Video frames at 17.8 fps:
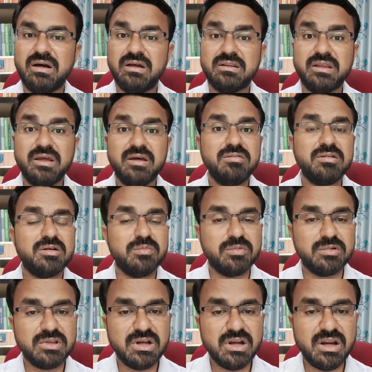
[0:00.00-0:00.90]
தேர்வுக்கு
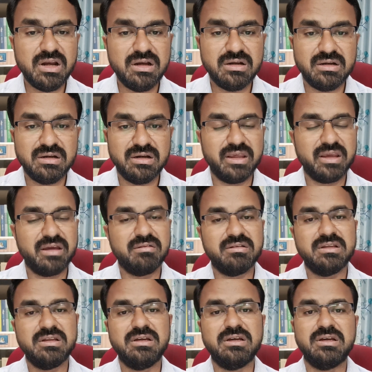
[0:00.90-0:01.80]
முத நாள் நீங்கள்
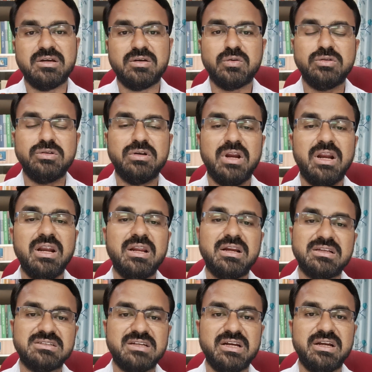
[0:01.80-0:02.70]
வந்து கொஞ்சம் நல்ல
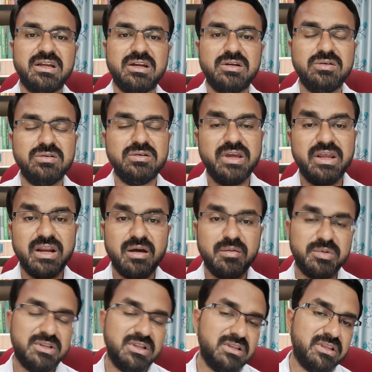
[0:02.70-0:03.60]
ரெஸ்ட் எடுக்கணும் ஏன்னா
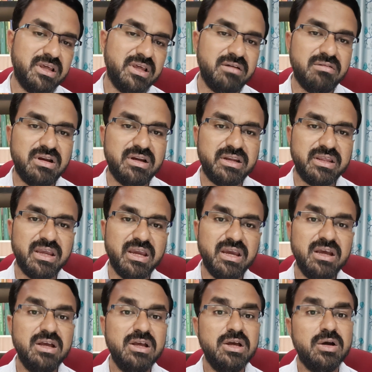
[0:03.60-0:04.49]
அப்போ தான் தேர்வில்
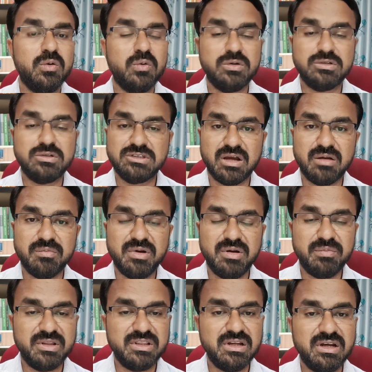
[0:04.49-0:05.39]
நீங்கள்
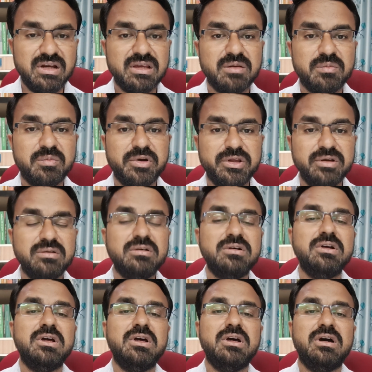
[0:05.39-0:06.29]
உற்சாகமாக பதிலளிக்க முடியும்
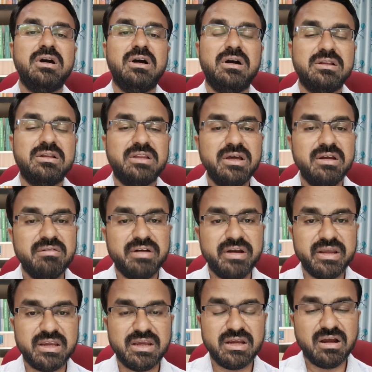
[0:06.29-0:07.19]
தேர்வு
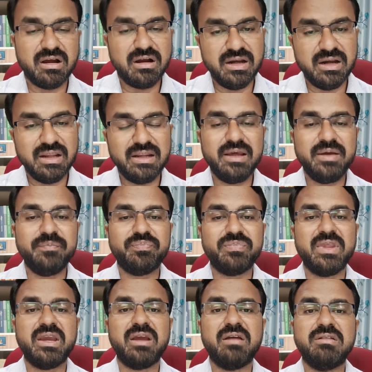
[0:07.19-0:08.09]
அன்னைக்கு காலையில்
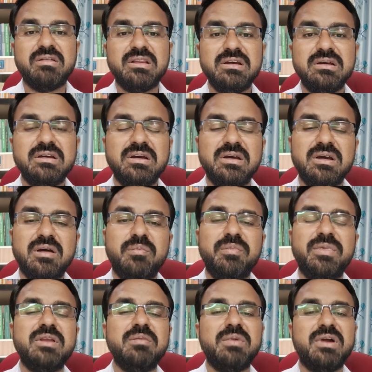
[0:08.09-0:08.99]
நீங்கள் வந்து
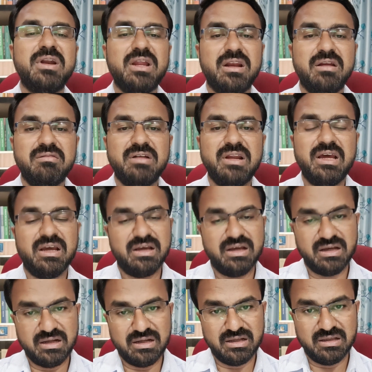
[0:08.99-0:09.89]
மிதமான அளவில்
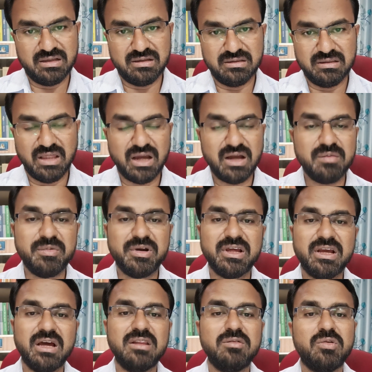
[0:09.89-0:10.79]
தாகம்
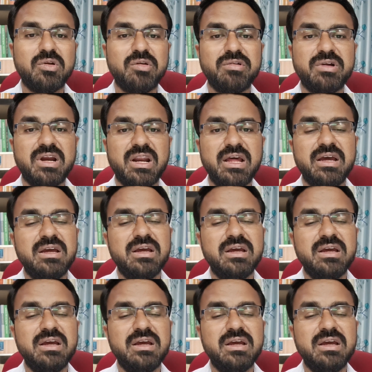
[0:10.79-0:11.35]
எடுக்காத உணவுகளை